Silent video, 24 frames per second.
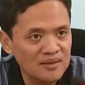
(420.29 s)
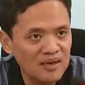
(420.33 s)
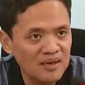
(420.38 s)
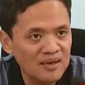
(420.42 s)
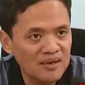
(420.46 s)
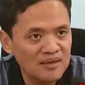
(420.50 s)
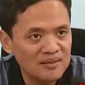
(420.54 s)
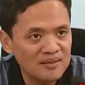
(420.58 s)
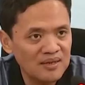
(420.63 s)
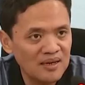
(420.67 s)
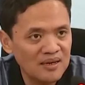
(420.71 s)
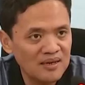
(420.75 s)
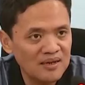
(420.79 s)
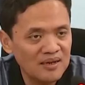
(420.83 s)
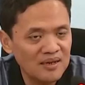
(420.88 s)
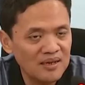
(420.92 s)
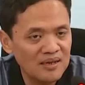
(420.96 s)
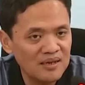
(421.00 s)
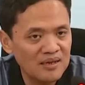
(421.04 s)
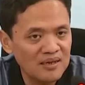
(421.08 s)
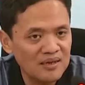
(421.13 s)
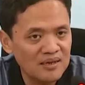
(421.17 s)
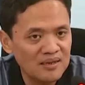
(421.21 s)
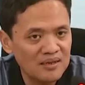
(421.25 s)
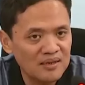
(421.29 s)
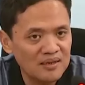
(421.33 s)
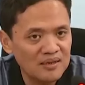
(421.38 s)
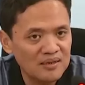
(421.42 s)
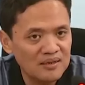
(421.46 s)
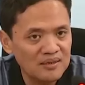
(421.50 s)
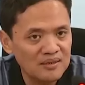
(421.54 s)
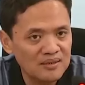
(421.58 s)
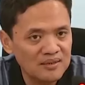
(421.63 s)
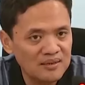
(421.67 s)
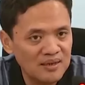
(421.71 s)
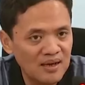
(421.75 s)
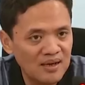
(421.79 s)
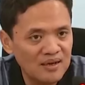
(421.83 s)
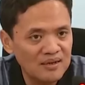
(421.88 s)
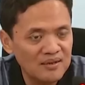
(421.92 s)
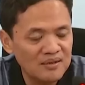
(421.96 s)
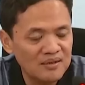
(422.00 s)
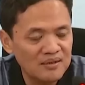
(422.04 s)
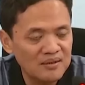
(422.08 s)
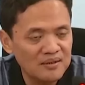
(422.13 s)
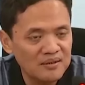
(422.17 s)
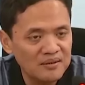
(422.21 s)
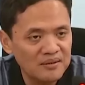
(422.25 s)
cara-cara
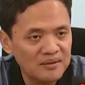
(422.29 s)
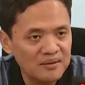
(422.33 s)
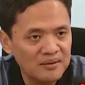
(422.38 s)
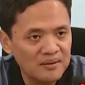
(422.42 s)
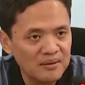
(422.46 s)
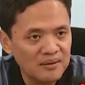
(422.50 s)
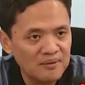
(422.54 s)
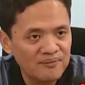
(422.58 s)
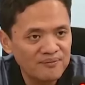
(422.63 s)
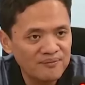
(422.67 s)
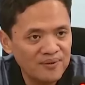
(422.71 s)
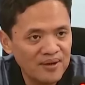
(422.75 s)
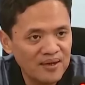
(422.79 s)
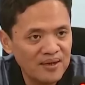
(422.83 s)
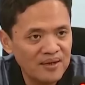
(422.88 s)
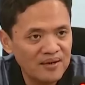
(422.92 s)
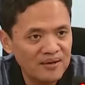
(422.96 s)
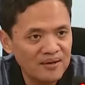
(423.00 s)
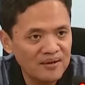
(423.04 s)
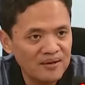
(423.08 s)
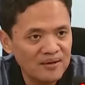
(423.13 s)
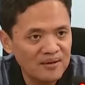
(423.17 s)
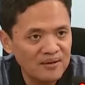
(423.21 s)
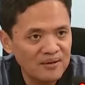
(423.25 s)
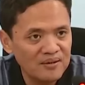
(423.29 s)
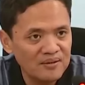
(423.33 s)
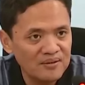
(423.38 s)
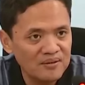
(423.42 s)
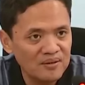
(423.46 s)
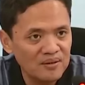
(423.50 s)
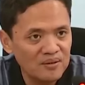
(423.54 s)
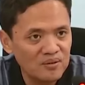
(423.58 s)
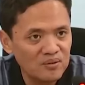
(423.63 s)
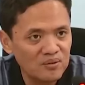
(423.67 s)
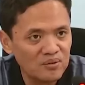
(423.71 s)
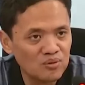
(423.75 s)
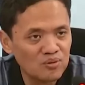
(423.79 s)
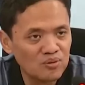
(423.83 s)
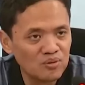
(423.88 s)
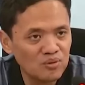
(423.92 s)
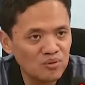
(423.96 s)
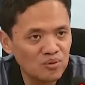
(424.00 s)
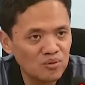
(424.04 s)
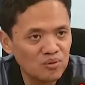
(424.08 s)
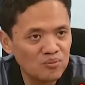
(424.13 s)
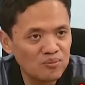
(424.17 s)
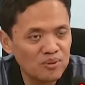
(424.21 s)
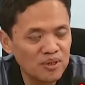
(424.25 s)
yang fair
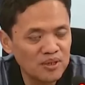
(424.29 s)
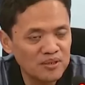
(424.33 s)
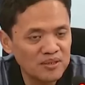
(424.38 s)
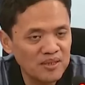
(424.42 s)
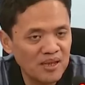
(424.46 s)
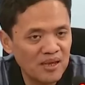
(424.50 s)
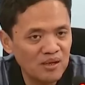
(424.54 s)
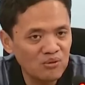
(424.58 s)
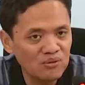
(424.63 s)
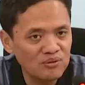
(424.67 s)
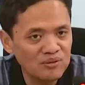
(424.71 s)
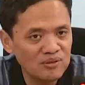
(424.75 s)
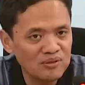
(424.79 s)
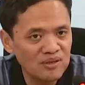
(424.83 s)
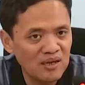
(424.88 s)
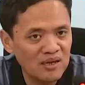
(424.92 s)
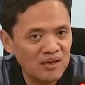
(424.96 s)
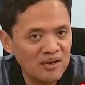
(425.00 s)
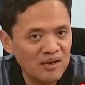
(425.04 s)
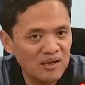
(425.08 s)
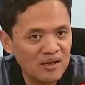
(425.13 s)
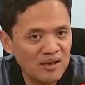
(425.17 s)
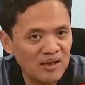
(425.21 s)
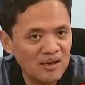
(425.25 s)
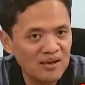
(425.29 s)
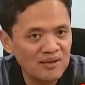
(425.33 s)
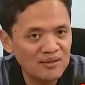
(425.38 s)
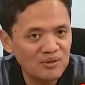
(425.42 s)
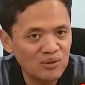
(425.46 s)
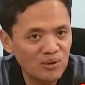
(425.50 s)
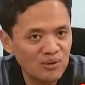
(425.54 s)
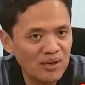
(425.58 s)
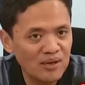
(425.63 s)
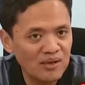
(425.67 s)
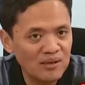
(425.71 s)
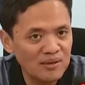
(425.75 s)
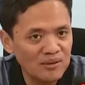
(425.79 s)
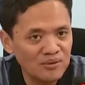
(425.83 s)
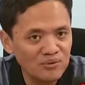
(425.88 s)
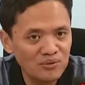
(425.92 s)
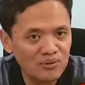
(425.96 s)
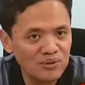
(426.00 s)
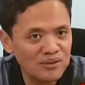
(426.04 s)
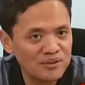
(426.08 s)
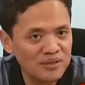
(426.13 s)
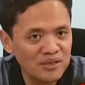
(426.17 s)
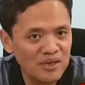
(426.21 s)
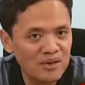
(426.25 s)
untuk bertarung secara elektoral
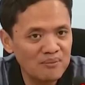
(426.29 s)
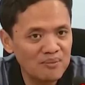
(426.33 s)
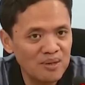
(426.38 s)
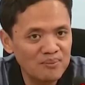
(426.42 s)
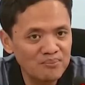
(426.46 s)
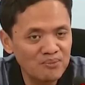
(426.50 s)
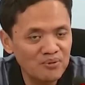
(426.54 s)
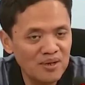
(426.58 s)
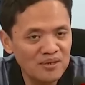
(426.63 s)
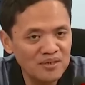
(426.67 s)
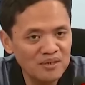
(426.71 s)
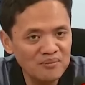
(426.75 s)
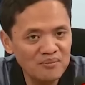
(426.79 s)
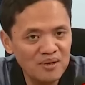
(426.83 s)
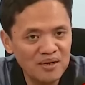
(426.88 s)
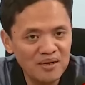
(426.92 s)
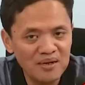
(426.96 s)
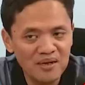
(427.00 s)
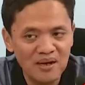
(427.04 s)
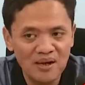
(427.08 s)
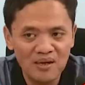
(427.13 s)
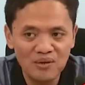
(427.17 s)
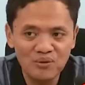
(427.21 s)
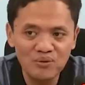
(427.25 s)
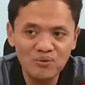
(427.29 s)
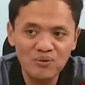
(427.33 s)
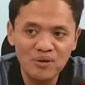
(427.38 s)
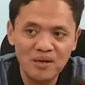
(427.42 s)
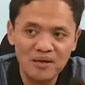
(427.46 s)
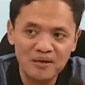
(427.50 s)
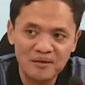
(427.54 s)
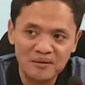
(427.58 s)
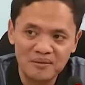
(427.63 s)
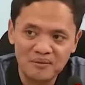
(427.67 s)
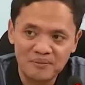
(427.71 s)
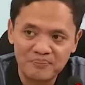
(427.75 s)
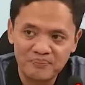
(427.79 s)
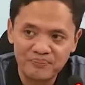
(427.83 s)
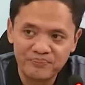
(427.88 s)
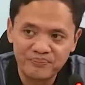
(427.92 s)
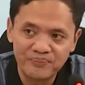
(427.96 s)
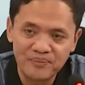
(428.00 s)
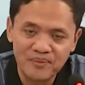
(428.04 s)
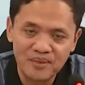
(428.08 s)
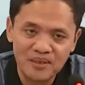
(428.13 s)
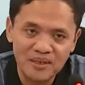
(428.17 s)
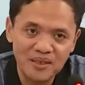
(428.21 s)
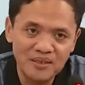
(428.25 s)
sudah tidak mampu lagi mereka lakukan.
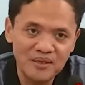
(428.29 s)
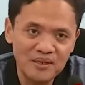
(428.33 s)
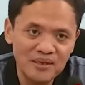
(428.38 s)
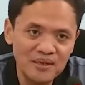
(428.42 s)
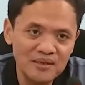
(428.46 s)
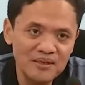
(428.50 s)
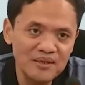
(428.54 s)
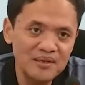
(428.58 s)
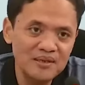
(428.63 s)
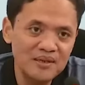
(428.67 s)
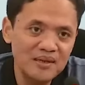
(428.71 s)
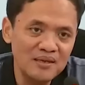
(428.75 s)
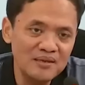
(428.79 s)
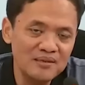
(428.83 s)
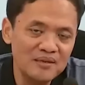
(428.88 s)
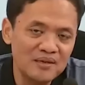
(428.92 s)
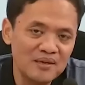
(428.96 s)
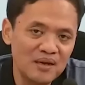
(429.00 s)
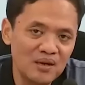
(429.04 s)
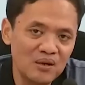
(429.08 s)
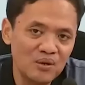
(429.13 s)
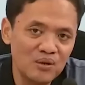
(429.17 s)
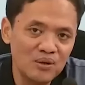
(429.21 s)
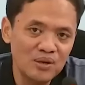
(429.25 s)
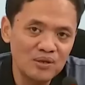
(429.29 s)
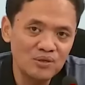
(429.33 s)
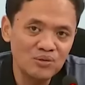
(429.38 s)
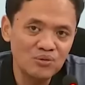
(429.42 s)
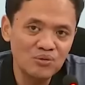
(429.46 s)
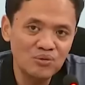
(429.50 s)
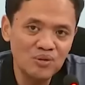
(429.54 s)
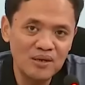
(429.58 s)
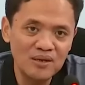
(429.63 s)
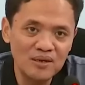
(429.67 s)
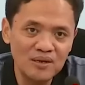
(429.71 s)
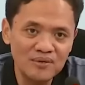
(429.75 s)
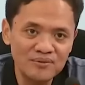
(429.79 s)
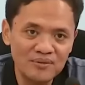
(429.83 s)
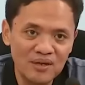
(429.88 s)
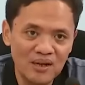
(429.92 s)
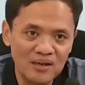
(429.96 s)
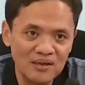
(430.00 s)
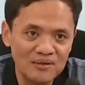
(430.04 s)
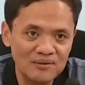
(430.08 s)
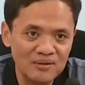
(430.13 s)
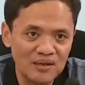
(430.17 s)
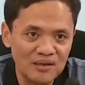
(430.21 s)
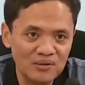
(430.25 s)
Kita kan gini aja, kalau nggak suka dengan
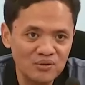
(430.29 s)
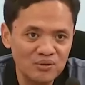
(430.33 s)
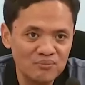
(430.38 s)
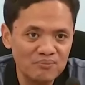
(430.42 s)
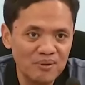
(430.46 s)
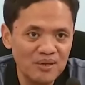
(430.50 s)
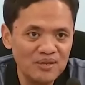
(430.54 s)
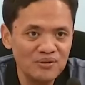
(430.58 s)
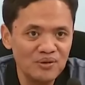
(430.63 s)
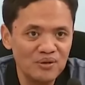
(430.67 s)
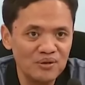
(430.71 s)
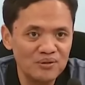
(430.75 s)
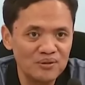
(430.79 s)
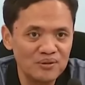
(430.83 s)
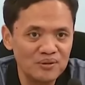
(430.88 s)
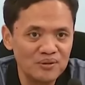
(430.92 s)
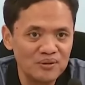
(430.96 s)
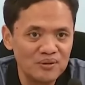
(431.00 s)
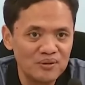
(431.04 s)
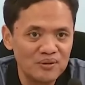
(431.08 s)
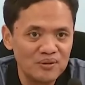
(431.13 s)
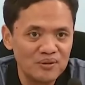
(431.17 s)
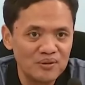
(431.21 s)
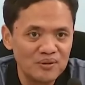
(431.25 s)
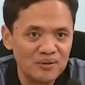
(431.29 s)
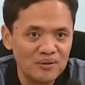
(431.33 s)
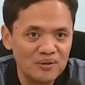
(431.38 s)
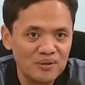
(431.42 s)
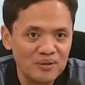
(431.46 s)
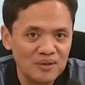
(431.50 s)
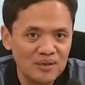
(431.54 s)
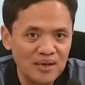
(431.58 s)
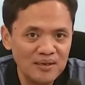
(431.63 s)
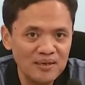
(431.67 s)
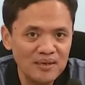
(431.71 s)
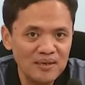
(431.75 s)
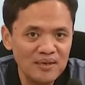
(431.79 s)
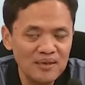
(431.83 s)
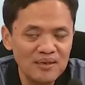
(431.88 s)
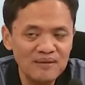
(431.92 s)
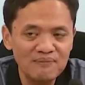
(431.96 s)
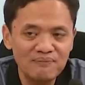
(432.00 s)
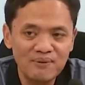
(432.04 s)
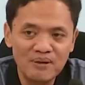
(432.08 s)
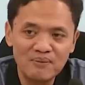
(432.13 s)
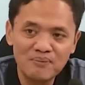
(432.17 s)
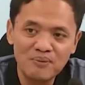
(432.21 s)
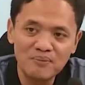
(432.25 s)
salah satu paslon, Kan ini
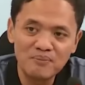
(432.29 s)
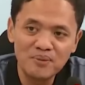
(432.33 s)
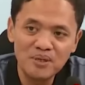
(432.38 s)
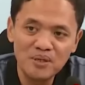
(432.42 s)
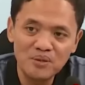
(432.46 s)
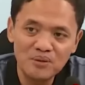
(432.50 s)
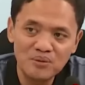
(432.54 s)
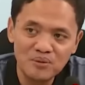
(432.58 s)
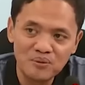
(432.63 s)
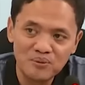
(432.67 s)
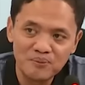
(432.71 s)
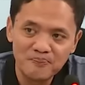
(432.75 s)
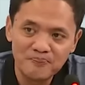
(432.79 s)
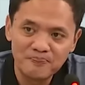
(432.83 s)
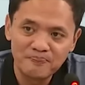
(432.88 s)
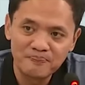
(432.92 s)
event pemilu.